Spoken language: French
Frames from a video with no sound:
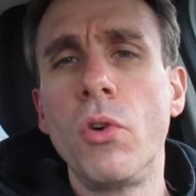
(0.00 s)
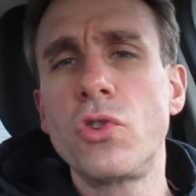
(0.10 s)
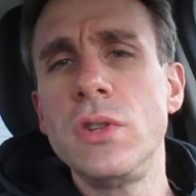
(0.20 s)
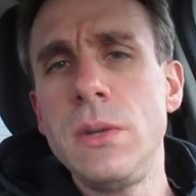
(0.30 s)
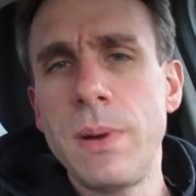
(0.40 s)
bon,
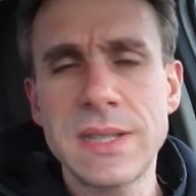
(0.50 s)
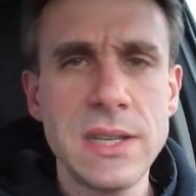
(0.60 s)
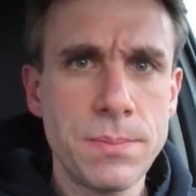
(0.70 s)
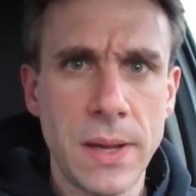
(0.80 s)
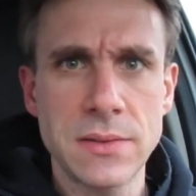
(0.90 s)
je ne dis pas ce
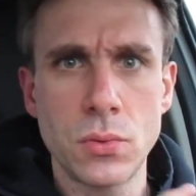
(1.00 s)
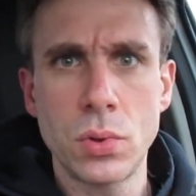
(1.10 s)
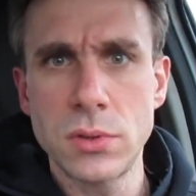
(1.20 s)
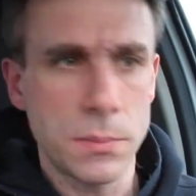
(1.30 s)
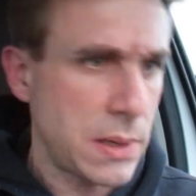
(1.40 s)
qui se passe
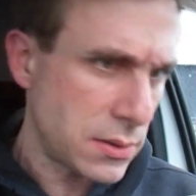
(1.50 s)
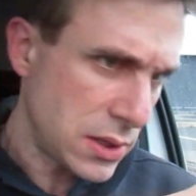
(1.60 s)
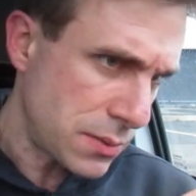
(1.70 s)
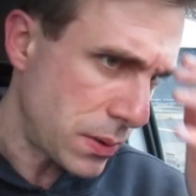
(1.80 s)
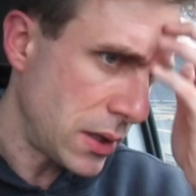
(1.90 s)
autour de ce
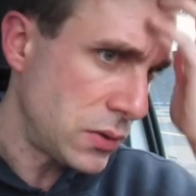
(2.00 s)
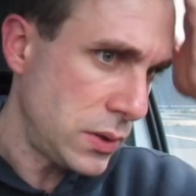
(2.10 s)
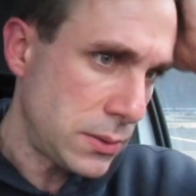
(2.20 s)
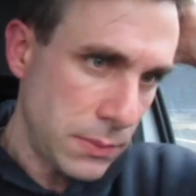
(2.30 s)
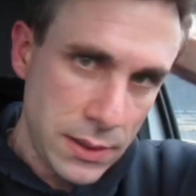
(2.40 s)
personnage par la
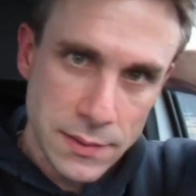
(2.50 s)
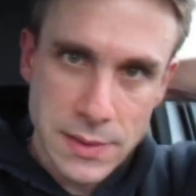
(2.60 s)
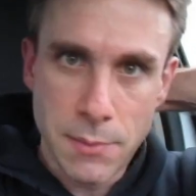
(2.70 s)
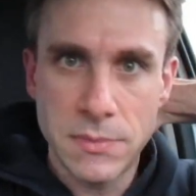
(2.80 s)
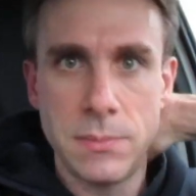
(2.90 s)
suite, mais
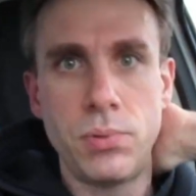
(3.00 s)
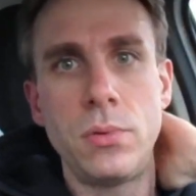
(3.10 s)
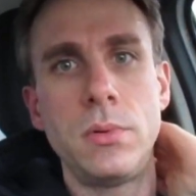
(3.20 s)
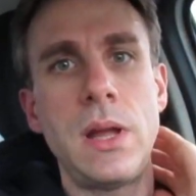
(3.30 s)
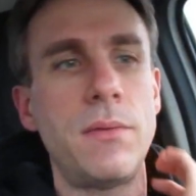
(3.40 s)
c'est un petit
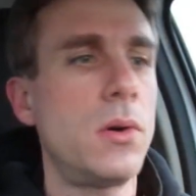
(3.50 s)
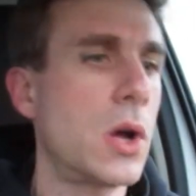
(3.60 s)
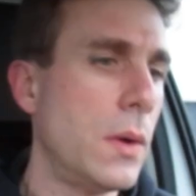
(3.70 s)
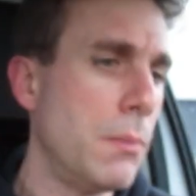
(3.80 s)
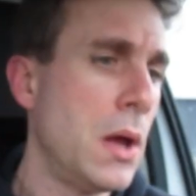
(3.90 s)
peu navrant
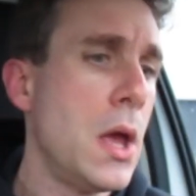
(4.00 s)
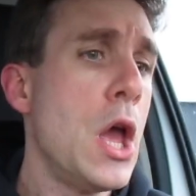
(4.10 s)
quand même.